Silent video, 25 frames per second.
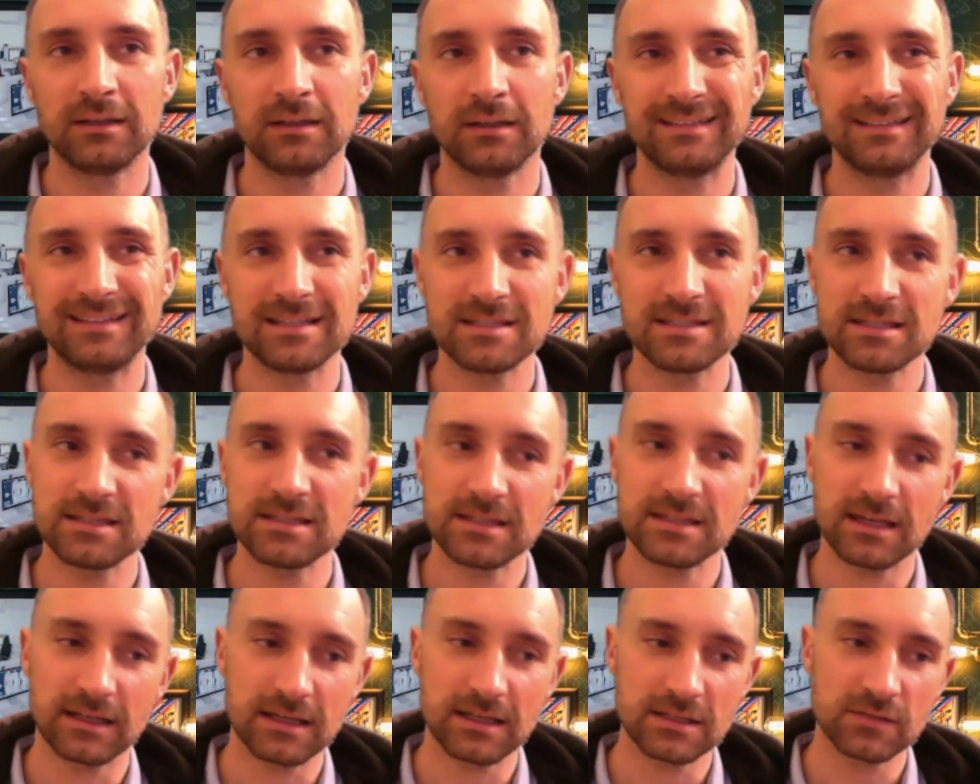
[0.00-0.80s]
Das ist
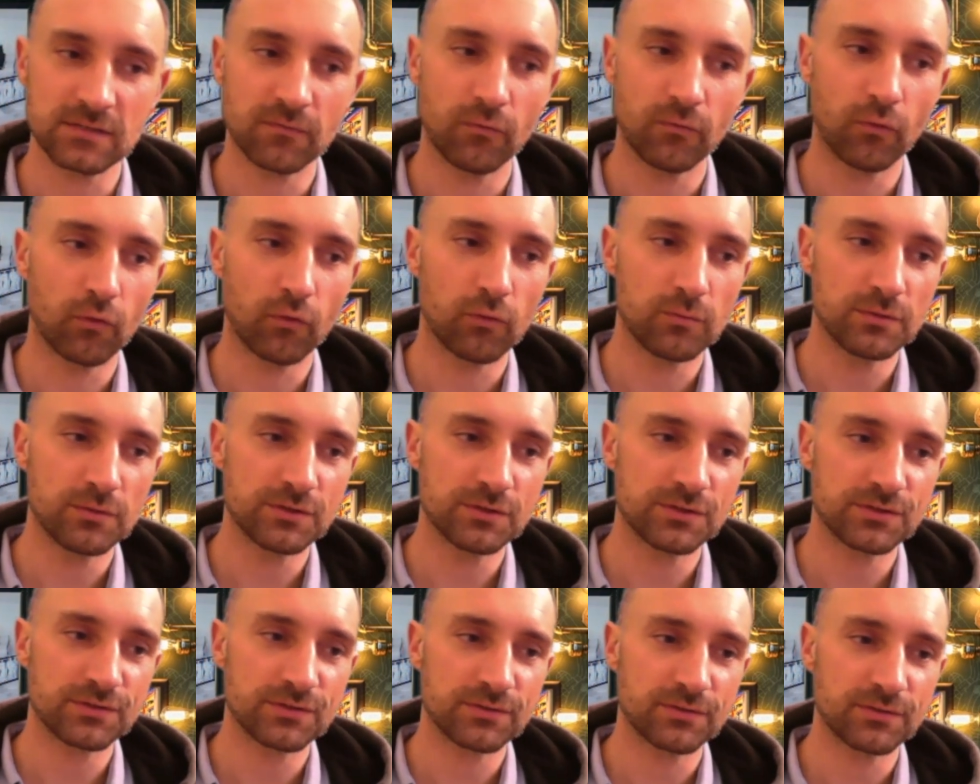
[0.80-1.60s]
ja das, worum
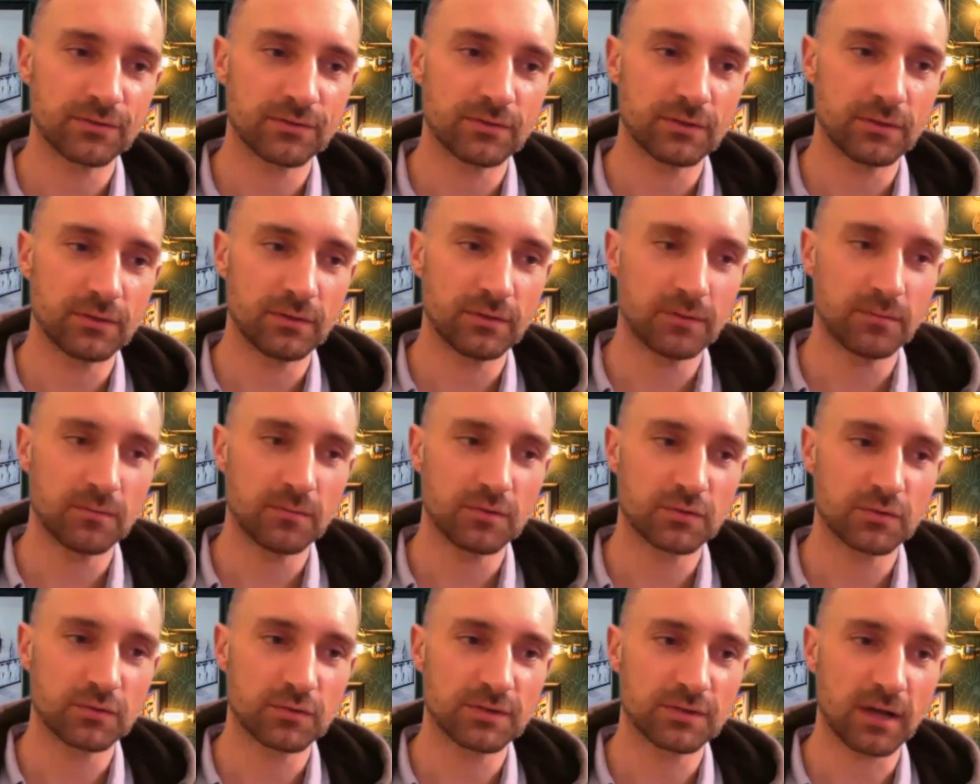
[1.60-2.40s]
es äh,
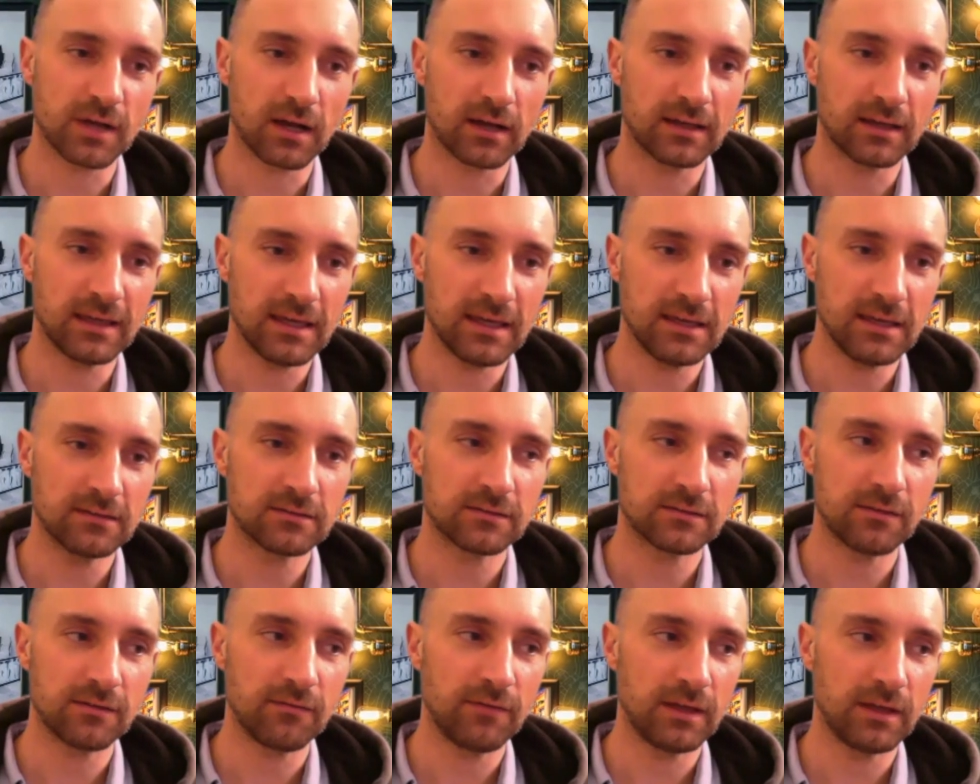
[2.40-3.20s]
sozusagen geht,
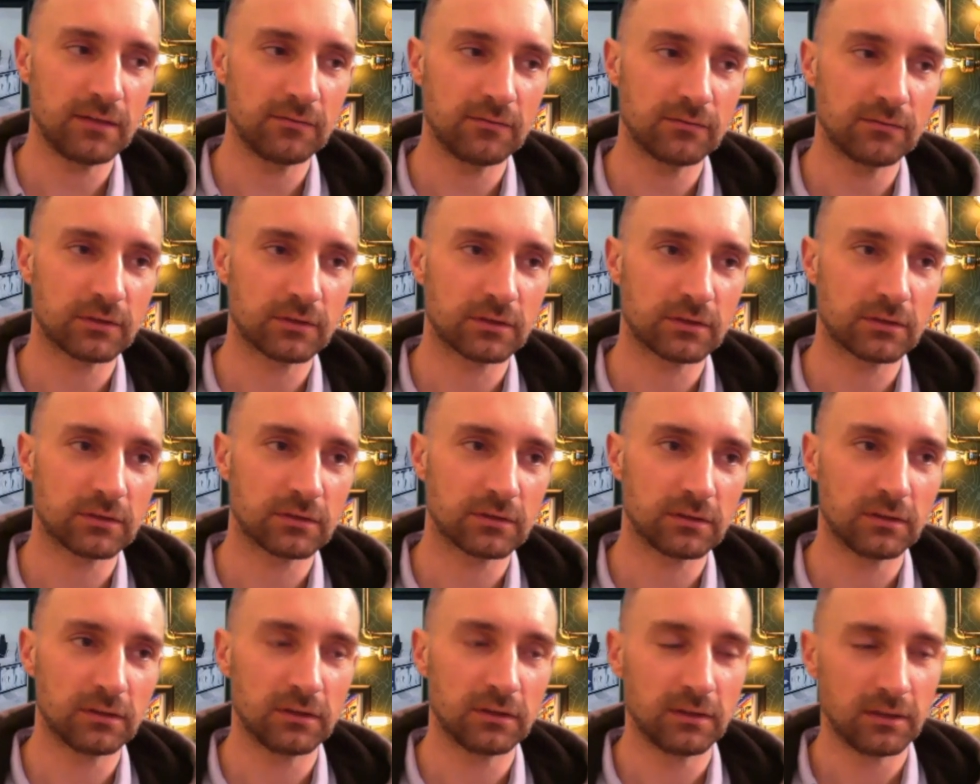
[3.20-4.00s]
wenn
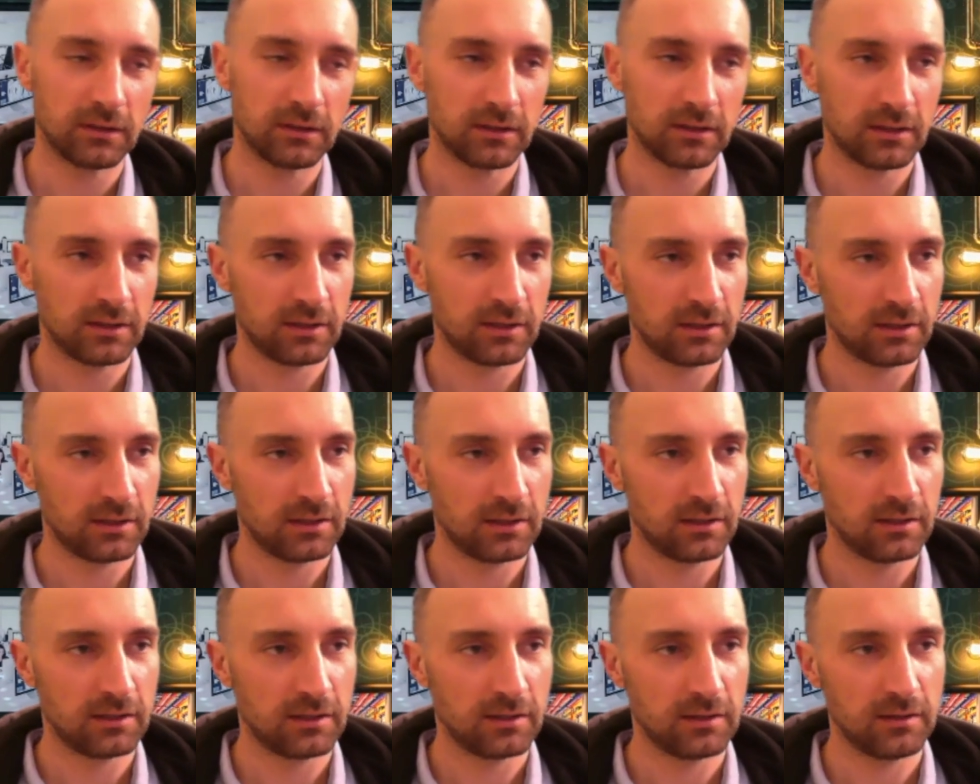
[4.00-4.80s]
wir
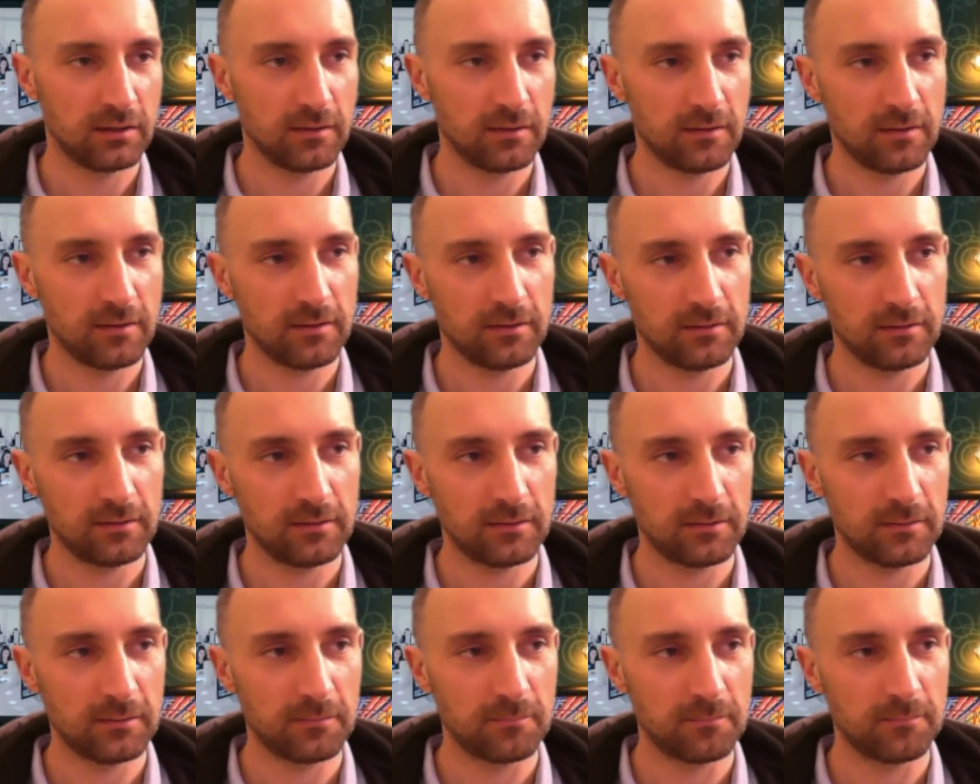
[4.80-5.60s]

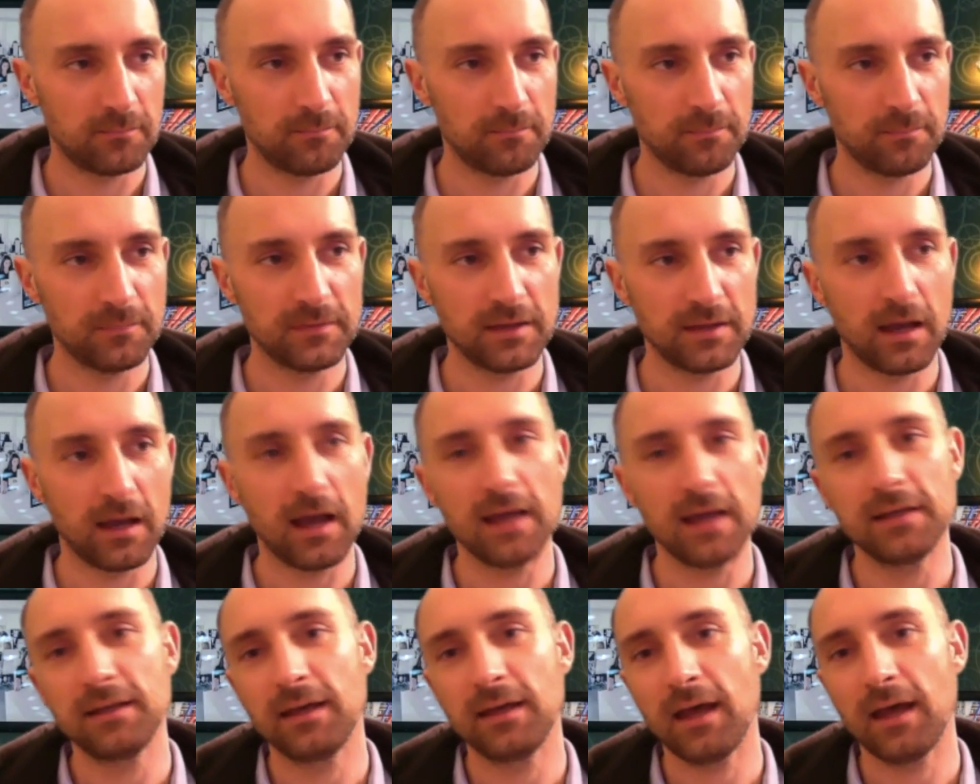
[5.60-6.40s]
ähm, ja,
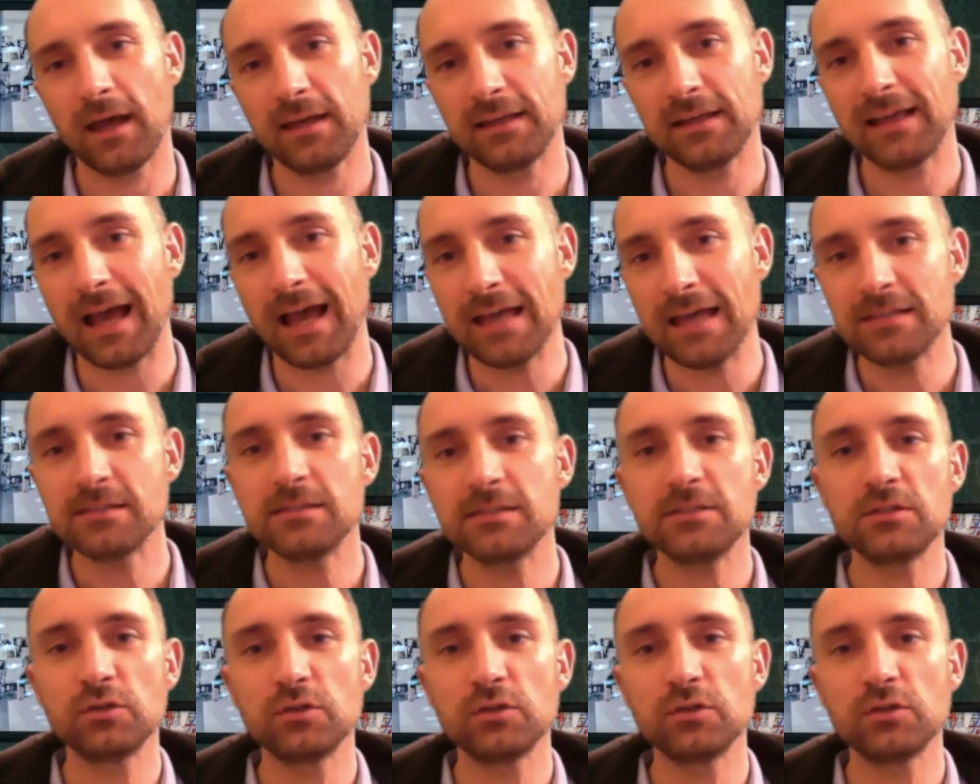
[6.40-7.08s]
eine, eine geistige